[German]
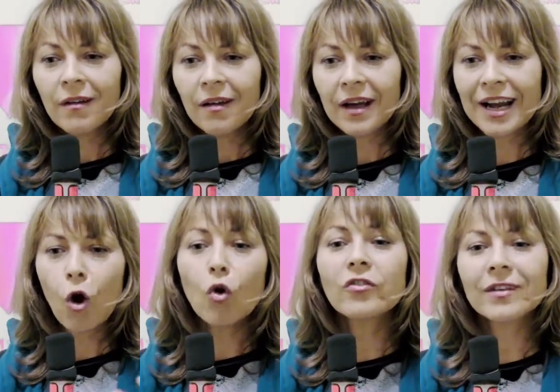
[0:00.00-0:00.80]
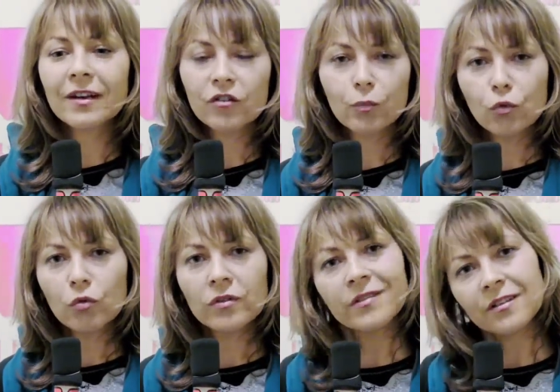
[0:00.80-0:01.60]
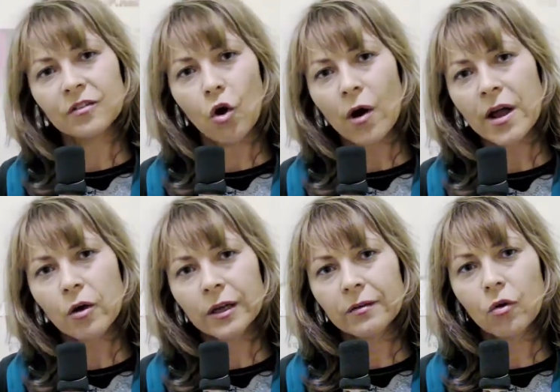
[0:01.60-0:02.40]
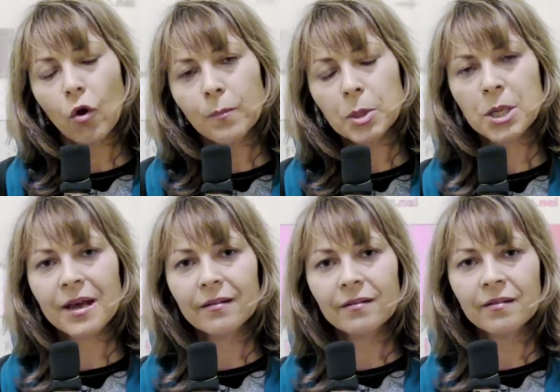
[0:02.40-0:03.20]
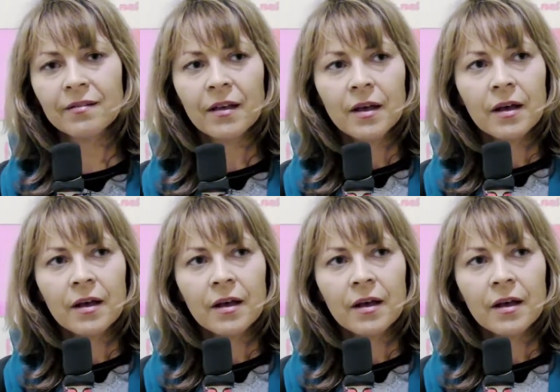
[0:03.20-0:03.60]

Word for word: ein Ausgangspunkt, die Toy Objects,